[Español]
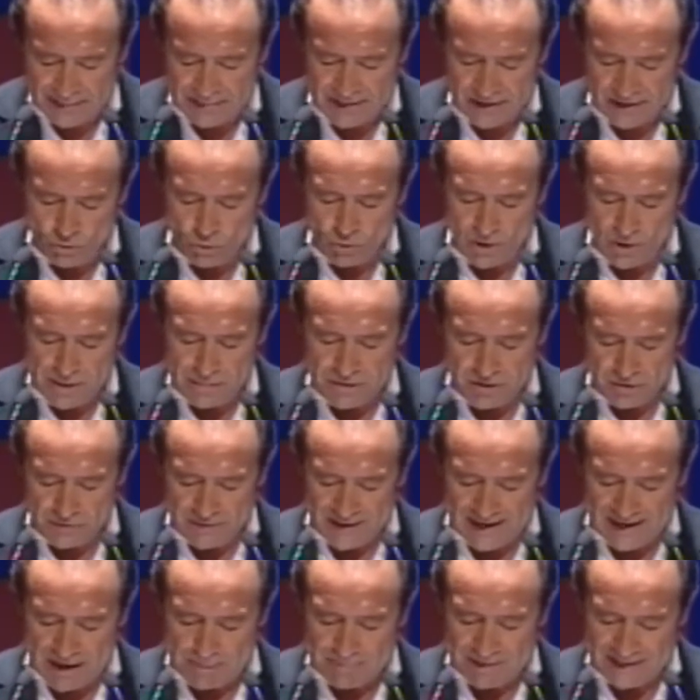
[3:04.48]
la
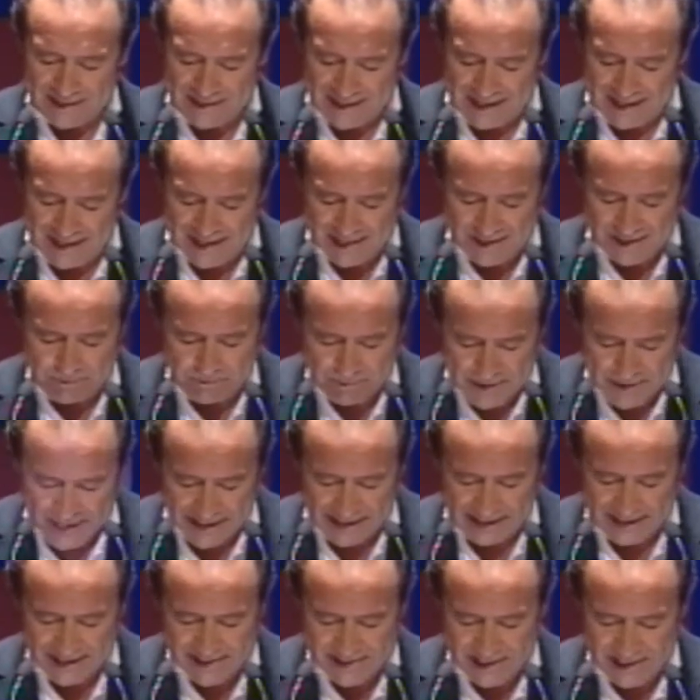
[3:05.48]
circulación de capitales,
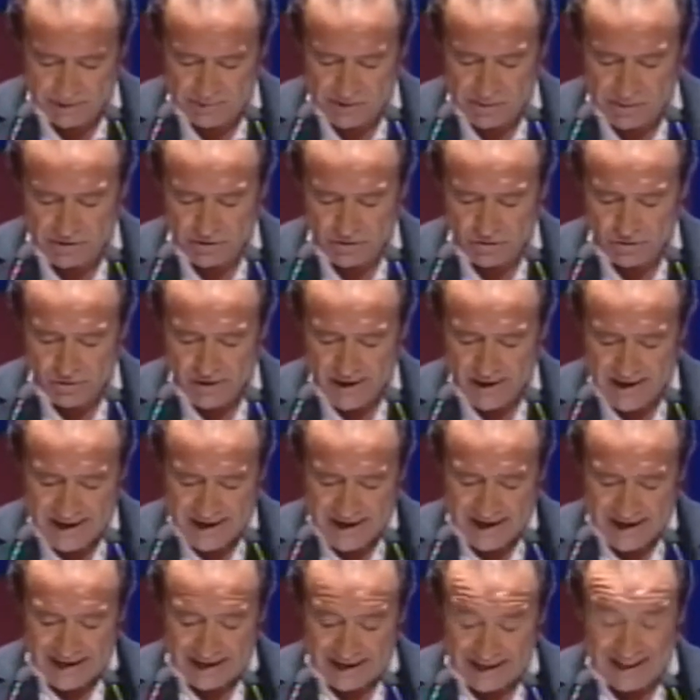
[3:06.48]
bienes y servicios
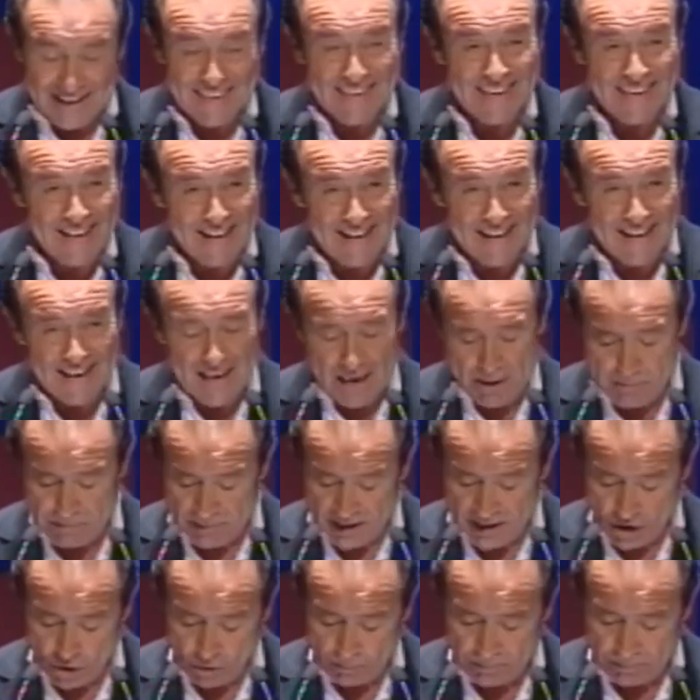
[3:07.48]
requiere,
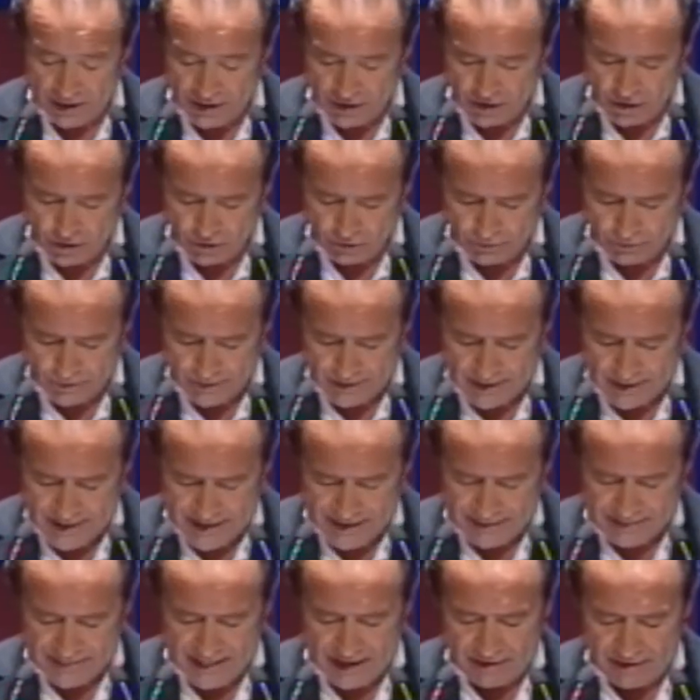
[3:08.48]
en mi opinión,
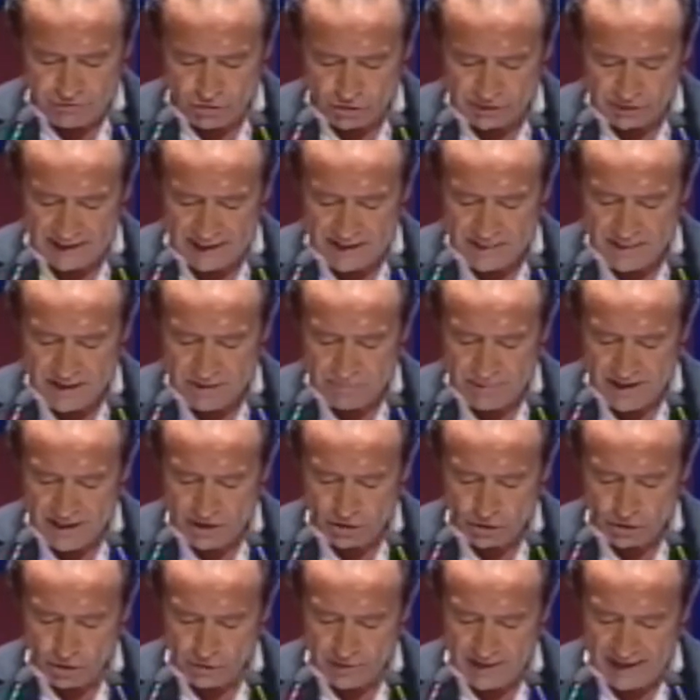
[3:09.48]
del
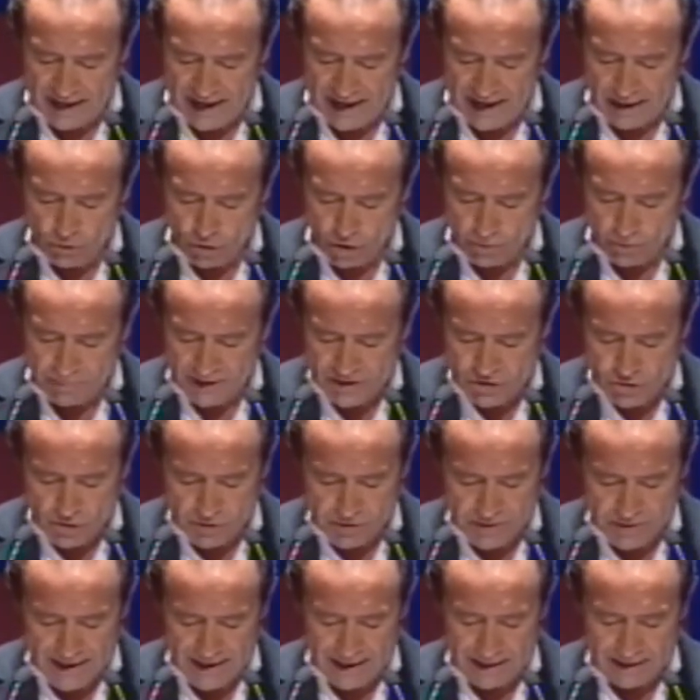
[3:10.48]
fortalecimiento de la Europa
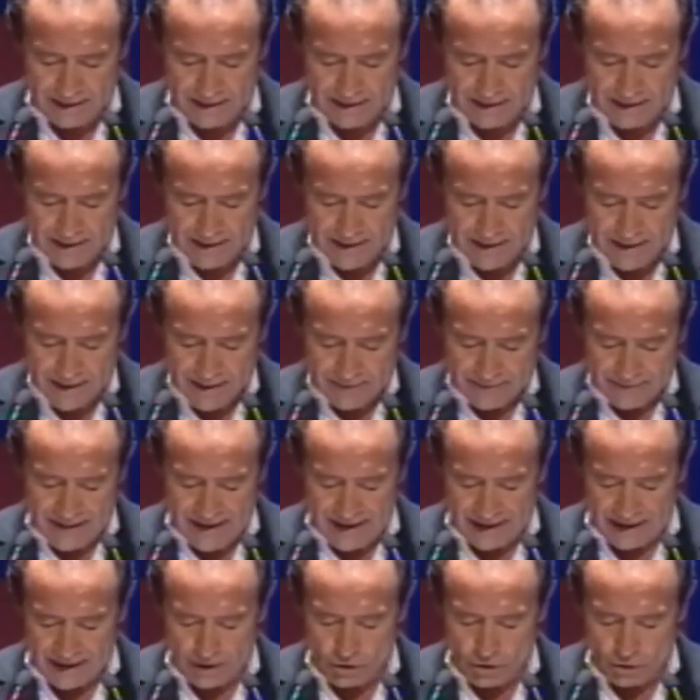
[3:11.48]
social,
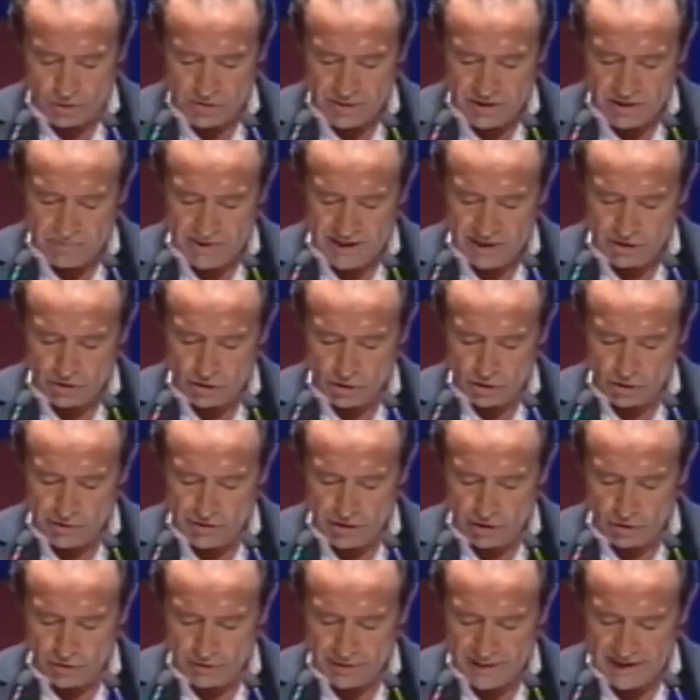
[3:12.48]
del reconocimiento
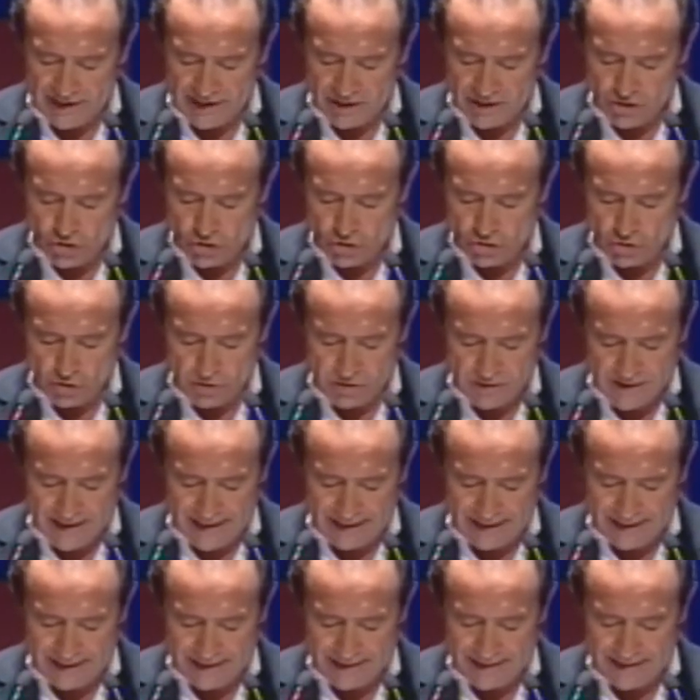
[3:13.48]
de los derechos
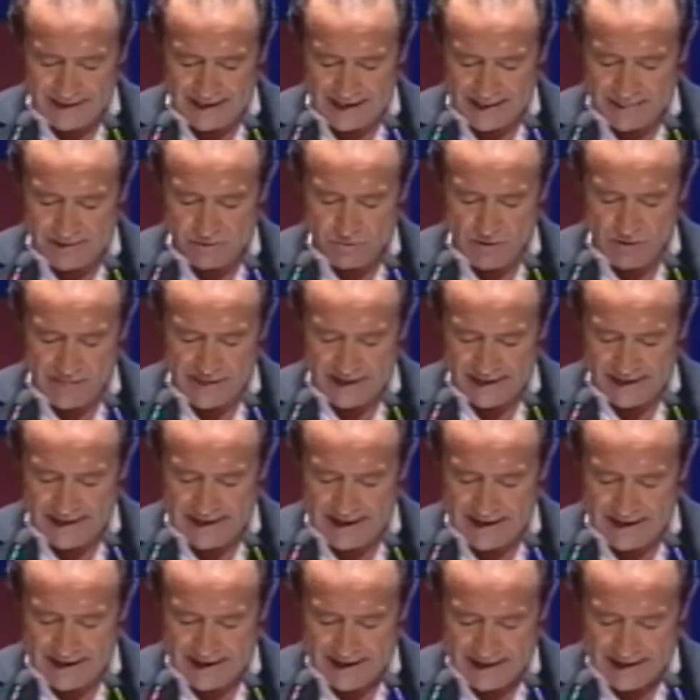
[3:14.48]
sociales de la
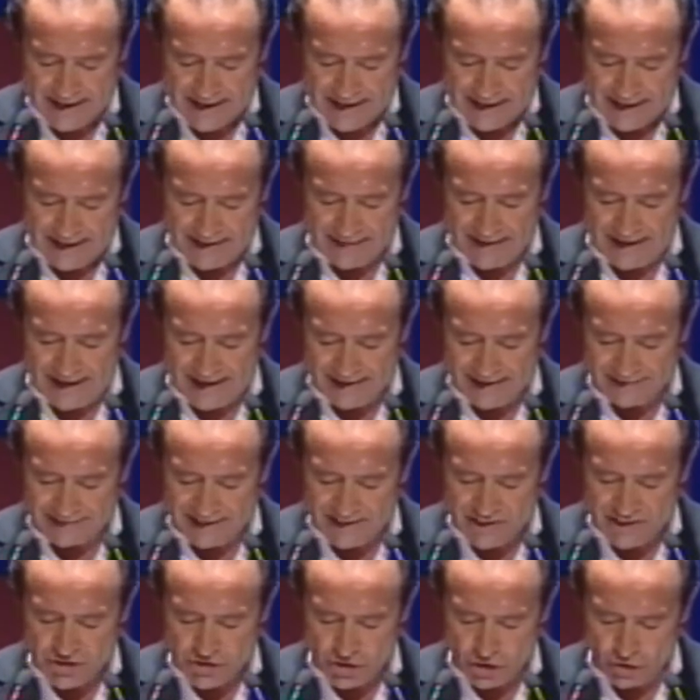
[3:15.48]
ciudadanía y de la
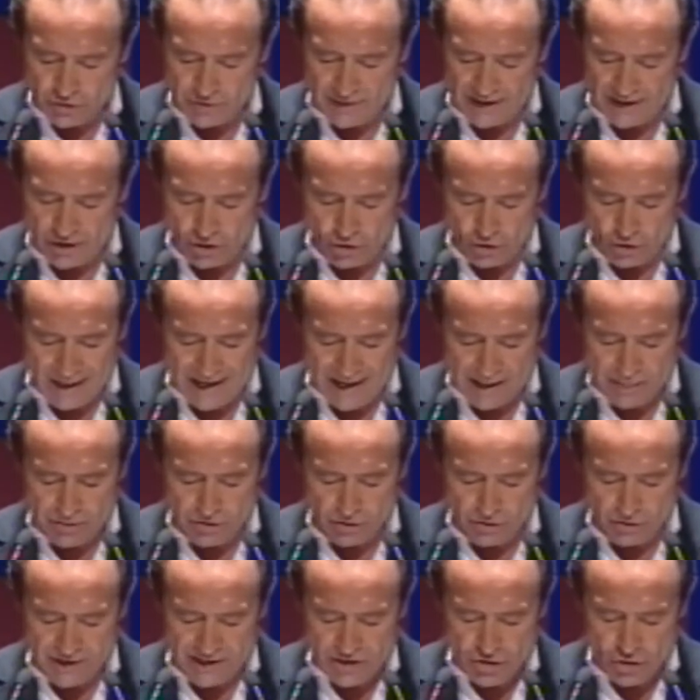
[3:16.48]
extensión de los
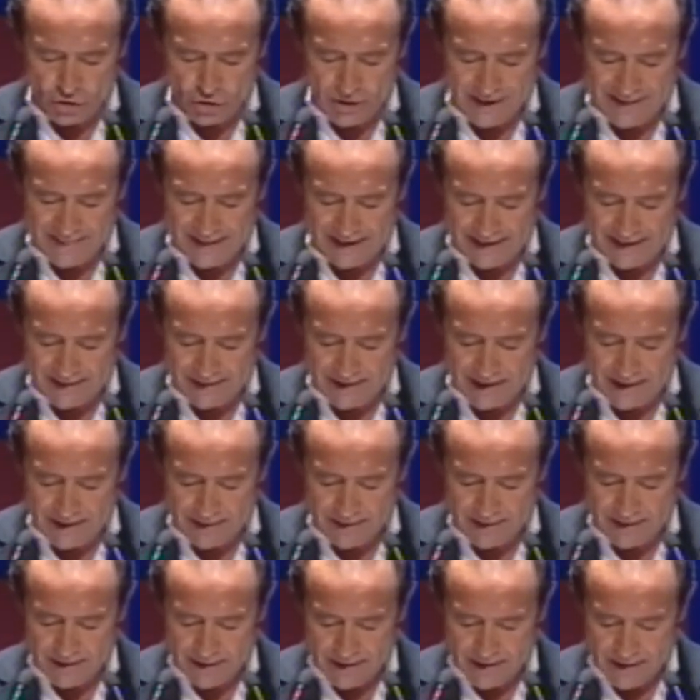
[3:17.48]
lazos de
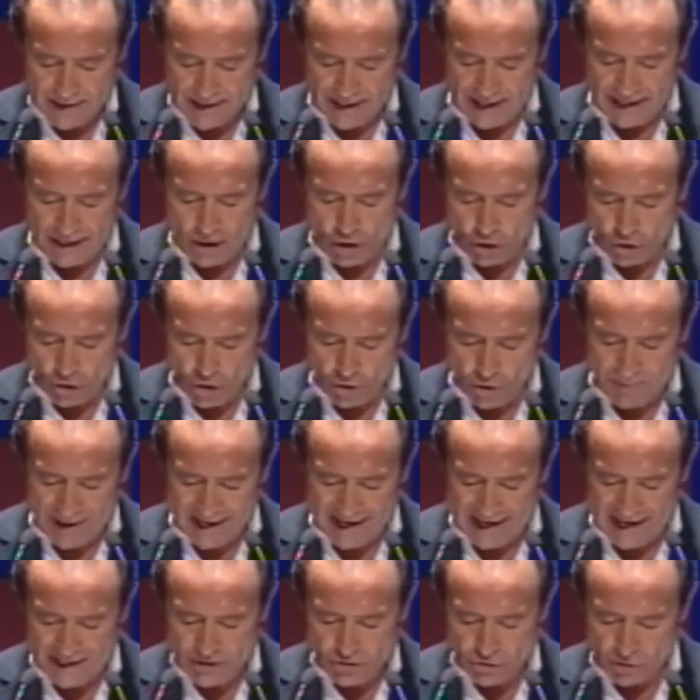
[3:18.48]
solidaridad
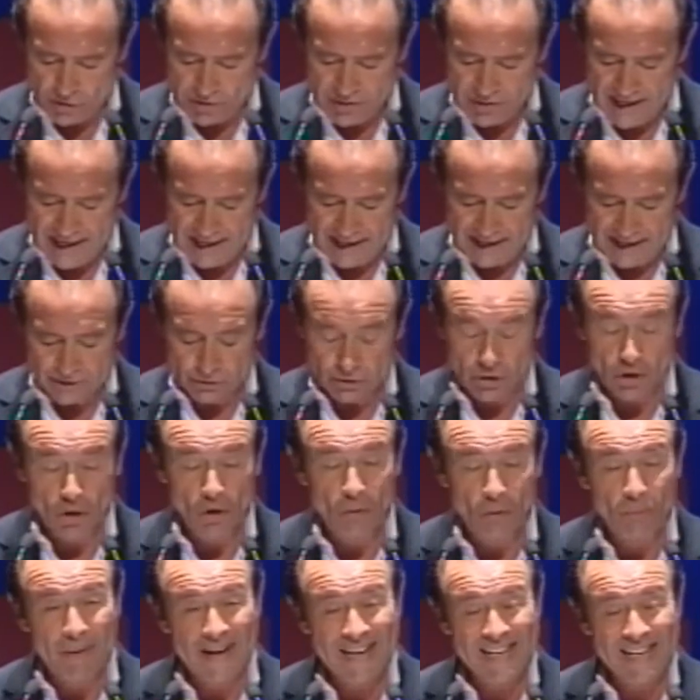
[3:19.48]
económica y social entre
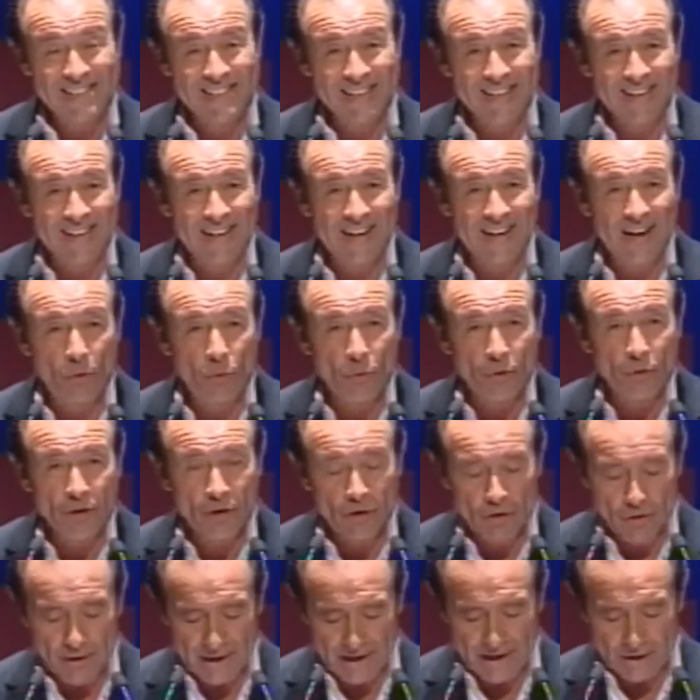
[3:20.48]
los países de la
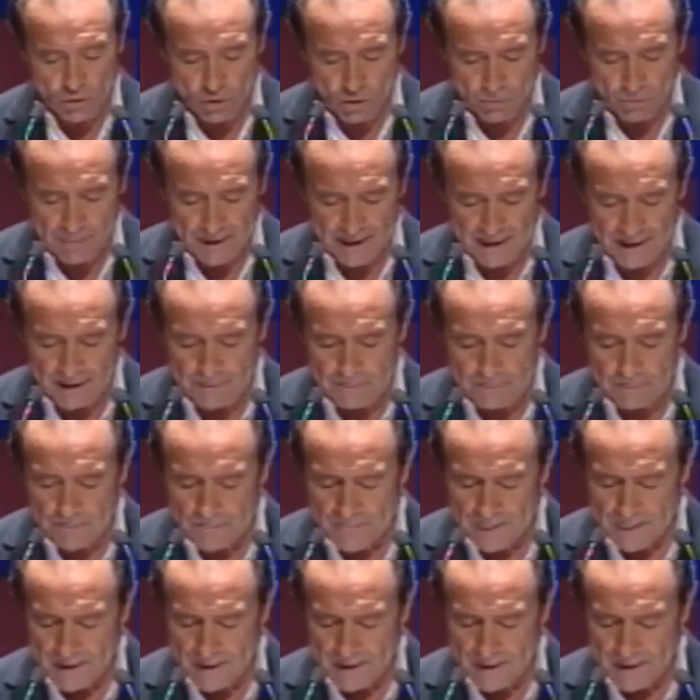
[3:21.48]
Unión Europea.